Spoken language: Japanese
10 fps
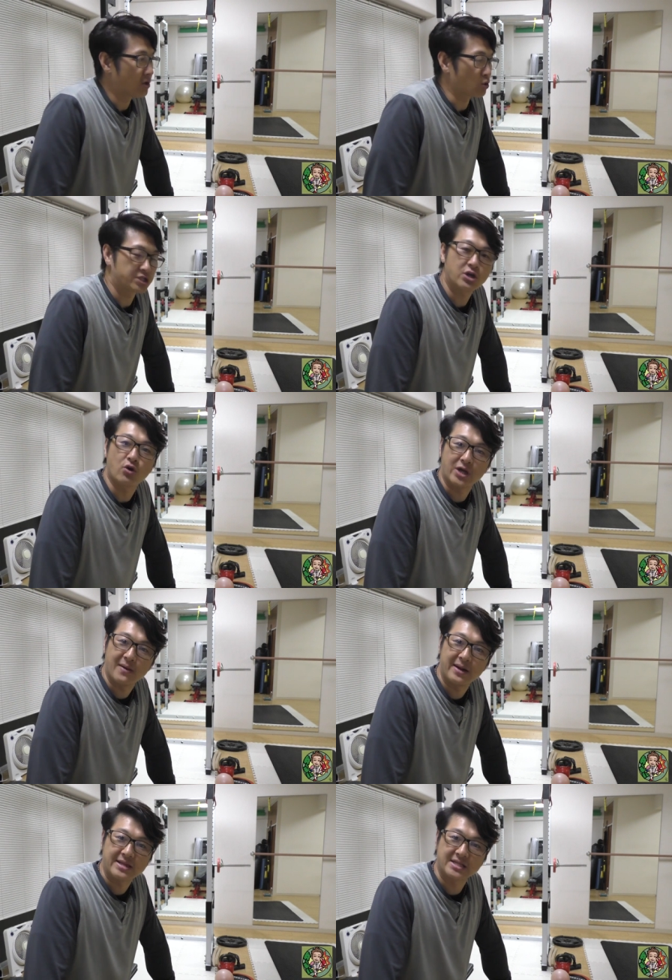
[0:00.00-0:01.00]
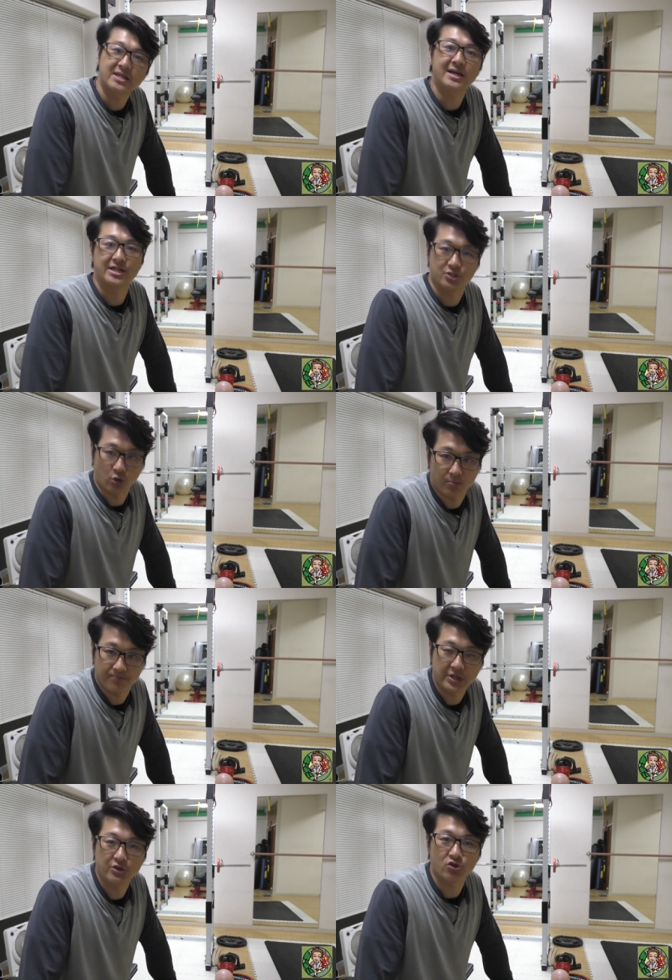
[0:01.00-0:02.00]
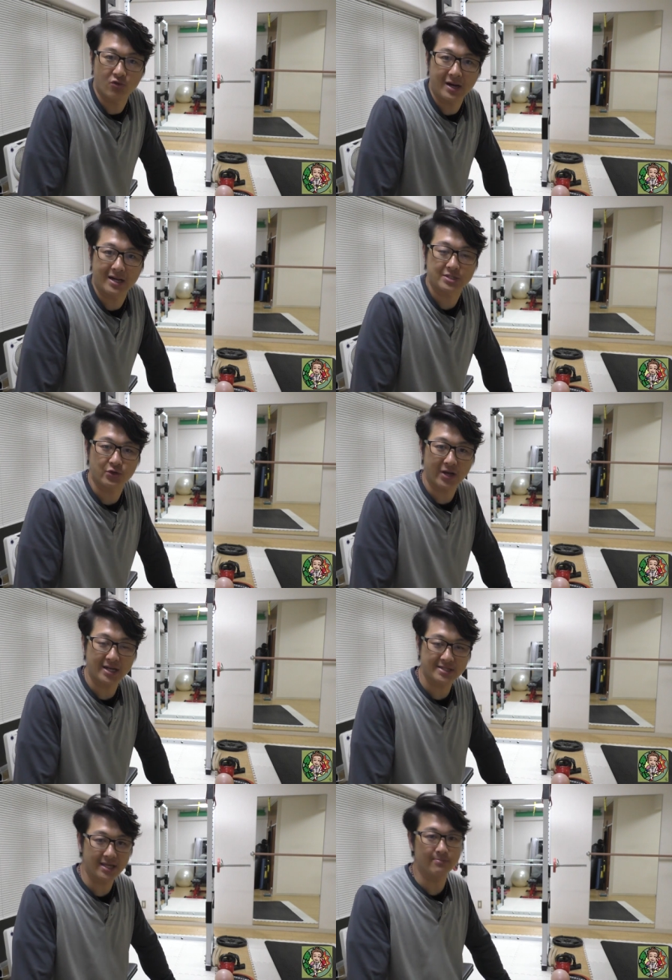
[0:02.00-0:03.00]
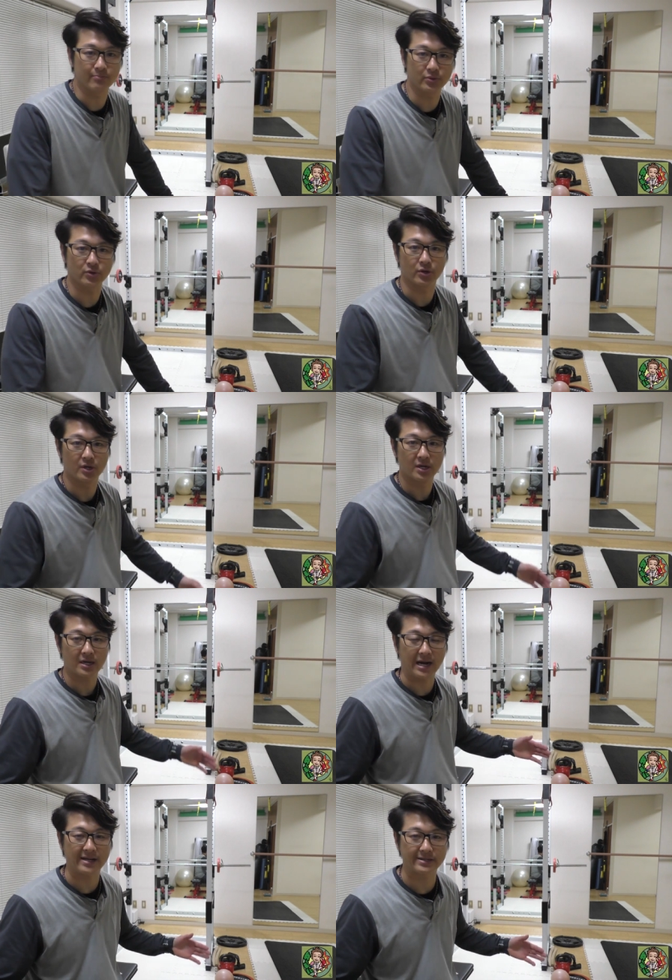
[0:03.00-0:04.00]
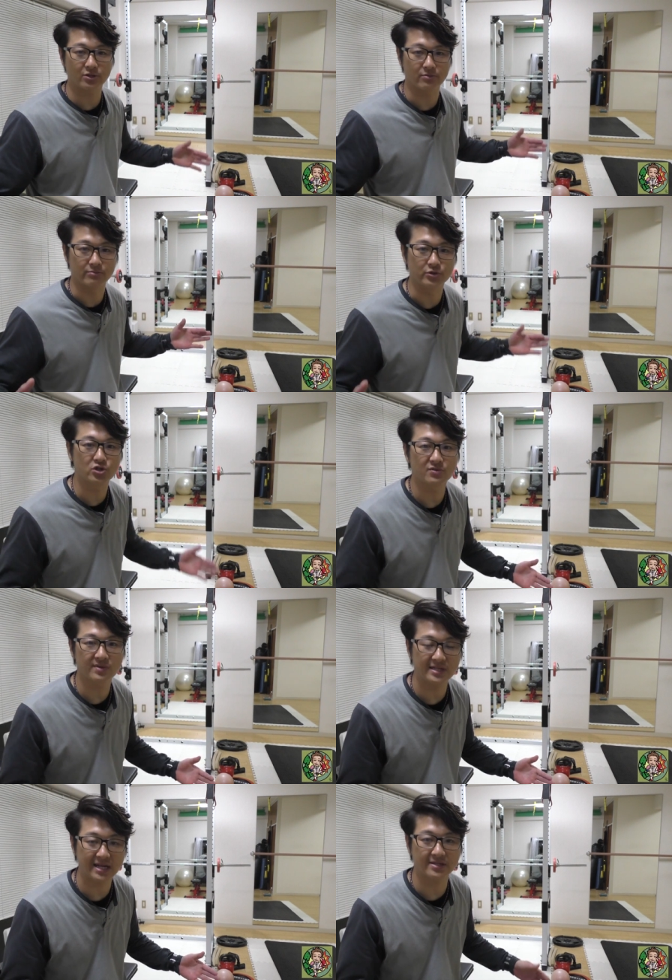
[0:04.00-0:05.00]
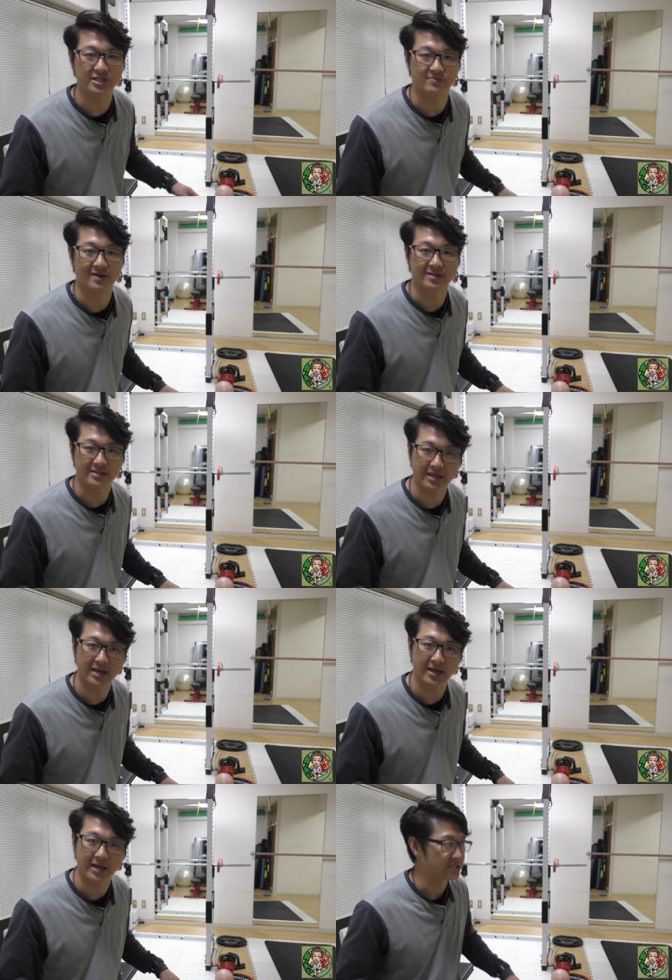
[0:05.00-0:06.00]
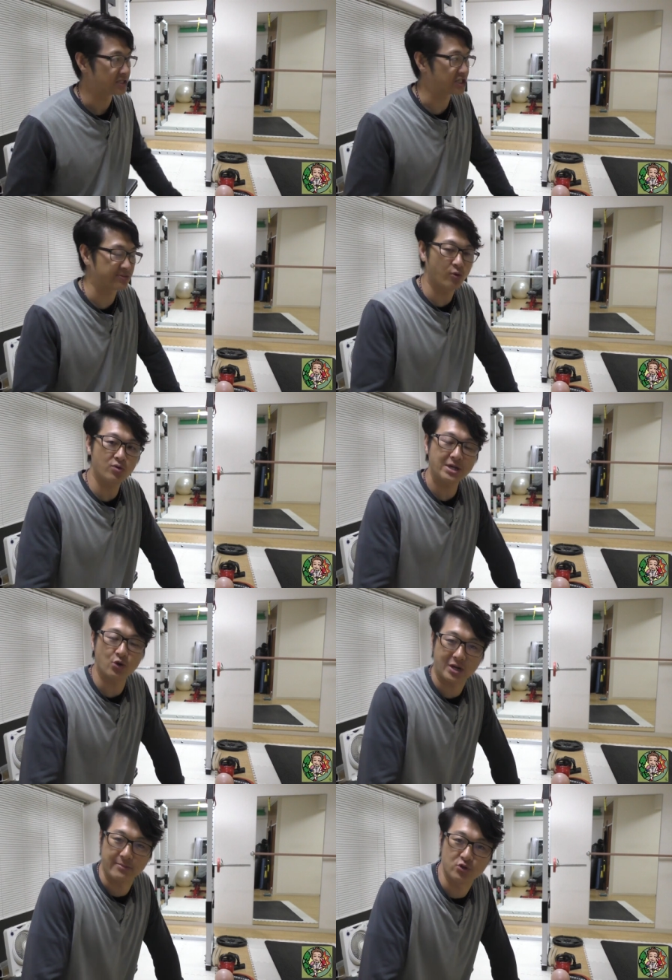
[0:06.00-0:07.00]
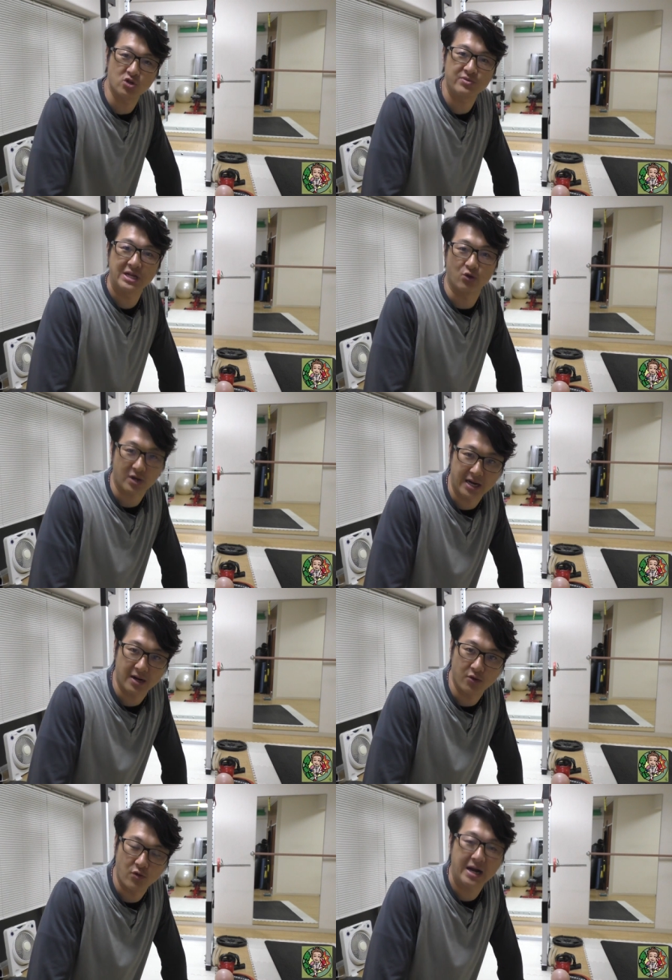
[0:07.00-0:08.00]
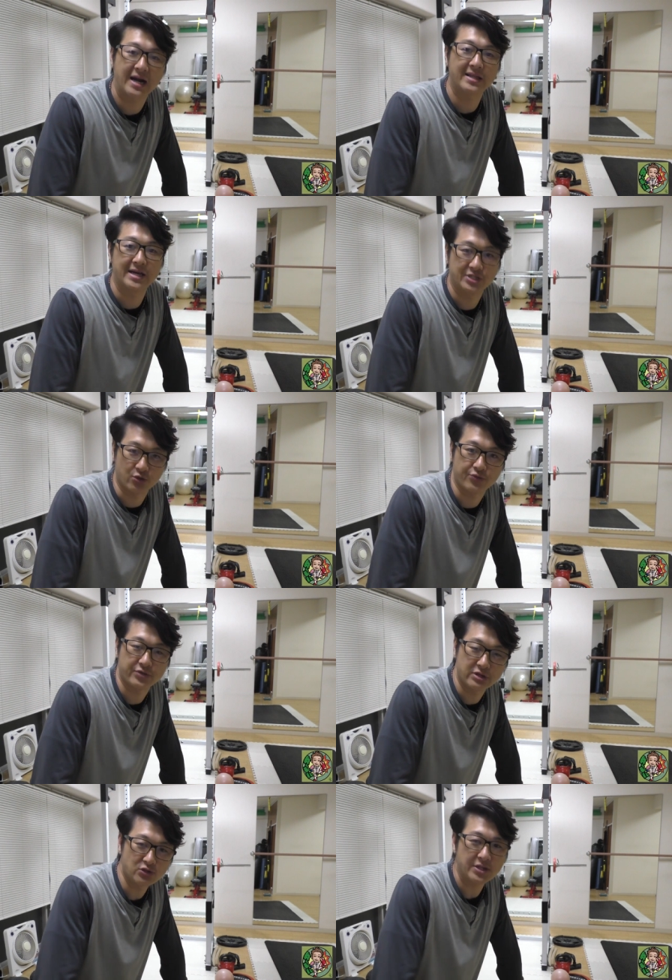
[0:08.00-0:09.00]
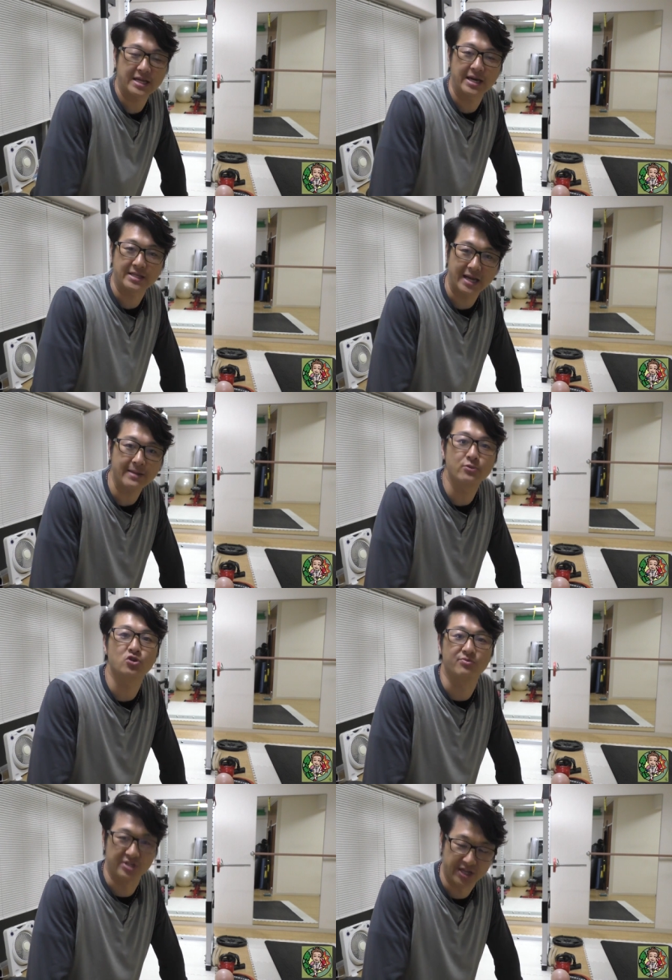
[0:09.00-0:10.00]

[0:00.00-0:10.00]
おしっこであんまり出せない人っていうのは、それが全部体のむくみになってしまって、脂肪なのかむくみなのかわからない人っていう人は大体むくみ